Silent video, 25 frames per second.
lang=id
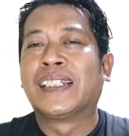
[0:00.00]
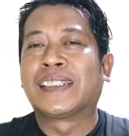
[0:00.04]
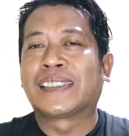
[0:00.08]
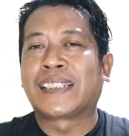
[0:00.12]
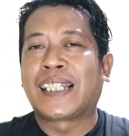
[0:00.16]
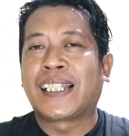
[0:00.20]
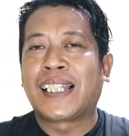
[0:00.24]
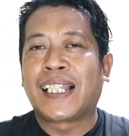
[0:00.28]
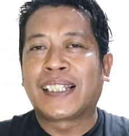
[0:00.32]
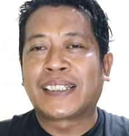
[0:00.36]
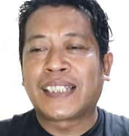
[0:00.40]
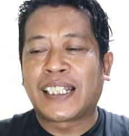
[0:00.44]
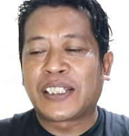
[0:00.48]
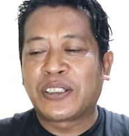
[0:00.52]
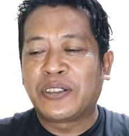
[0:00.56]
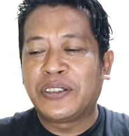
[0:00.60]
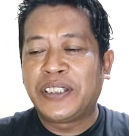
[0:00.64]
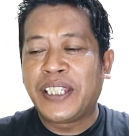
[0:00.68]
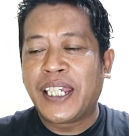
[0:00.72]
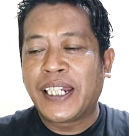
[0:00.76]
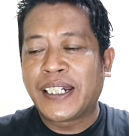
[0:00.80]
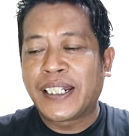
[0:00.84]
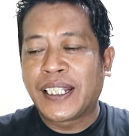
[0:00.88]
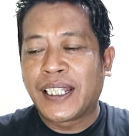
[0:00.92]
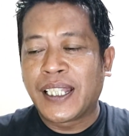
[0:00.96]
Salah
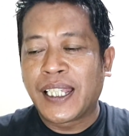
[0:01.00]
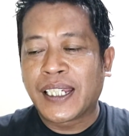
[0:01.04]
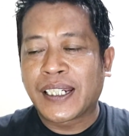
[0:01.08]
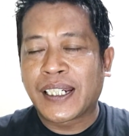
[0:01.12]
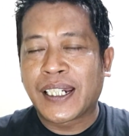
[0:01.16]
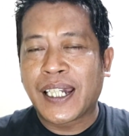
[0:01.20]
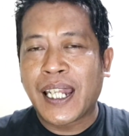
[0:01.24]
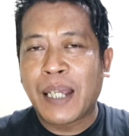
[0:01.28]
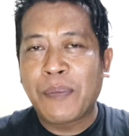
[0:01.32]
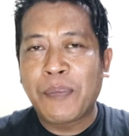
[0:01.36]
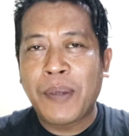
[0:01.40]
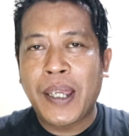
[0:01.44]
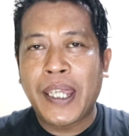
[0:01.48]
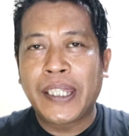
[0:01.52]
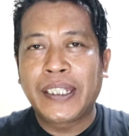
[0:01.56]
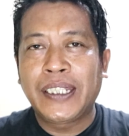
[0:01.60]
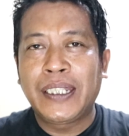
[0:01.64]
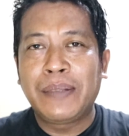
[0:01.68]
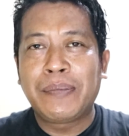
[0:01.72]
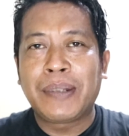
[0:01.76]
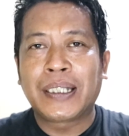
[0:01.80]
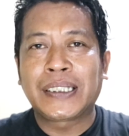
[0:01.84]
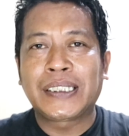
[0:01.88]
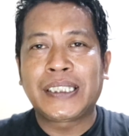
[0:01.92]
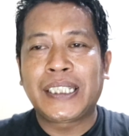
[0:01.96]
satunya adalah kenapa
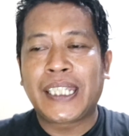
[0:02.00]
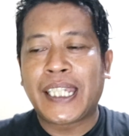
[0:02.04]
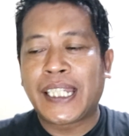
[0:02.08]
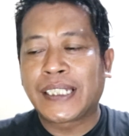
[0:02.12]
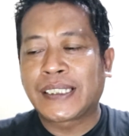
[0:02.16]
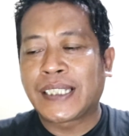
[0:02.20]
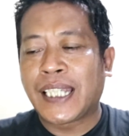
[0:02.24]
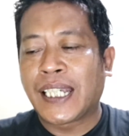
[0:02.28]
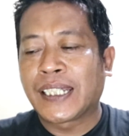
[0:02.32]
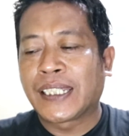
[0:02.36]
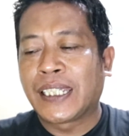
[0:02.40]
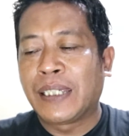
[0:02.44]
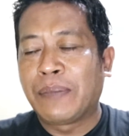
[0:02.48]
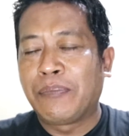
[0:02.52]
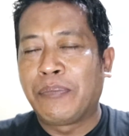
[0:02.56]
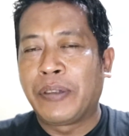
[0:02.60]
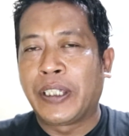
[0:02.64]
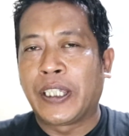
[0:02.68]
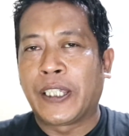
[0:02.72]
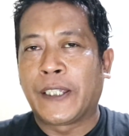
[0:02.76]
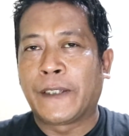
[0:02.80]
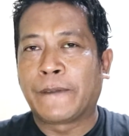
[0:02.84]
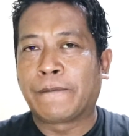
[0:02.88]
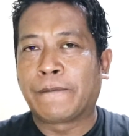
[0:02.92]
ini masih SHGB.